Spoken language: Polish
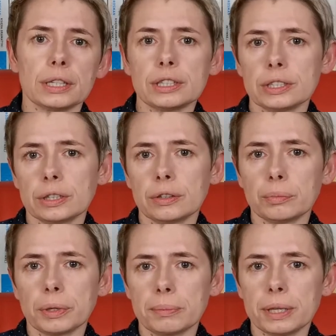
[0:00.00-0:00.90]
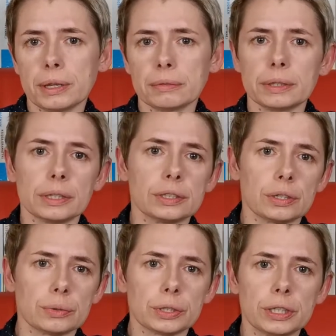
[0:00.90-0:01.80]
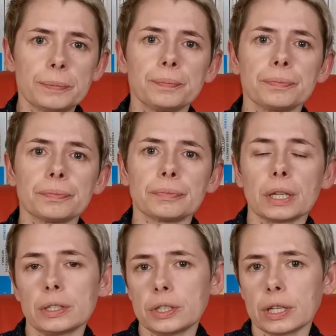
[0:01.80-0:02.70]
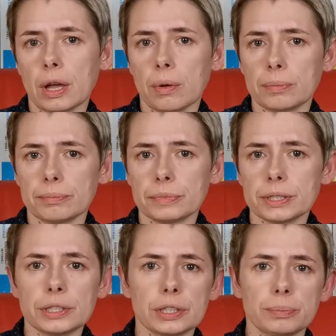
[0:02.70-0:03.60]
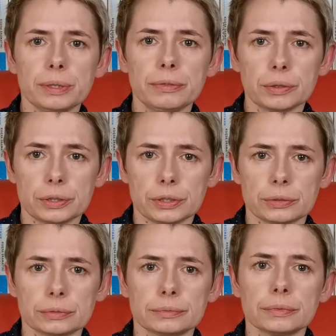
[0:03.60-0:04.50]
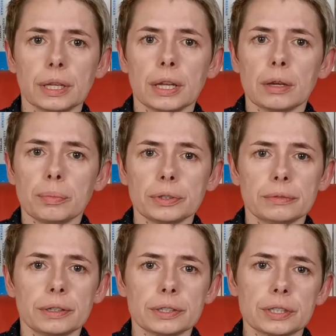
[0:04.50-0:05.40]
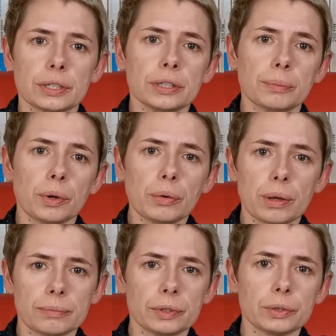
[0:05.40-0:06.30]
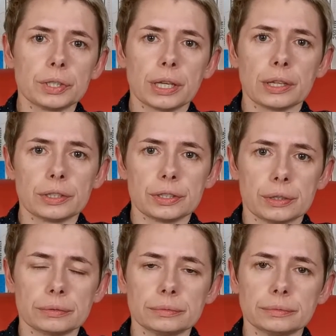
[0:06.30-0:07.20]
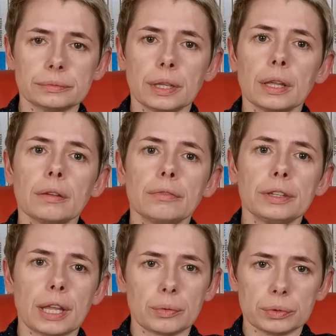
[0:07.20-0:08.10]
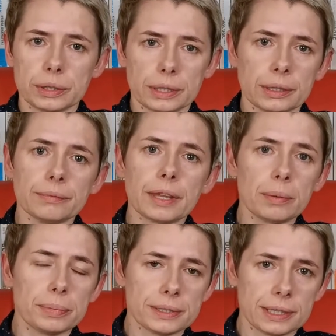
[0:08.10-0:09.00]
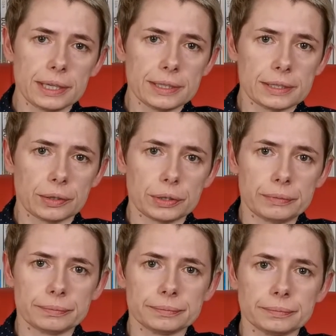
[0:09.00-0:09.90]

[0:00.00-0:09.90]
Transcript: na jesienną premierę tej książki czekałam z niecierpliwością ponieważ nie mogłam doczekać się finału tej epickiej historii.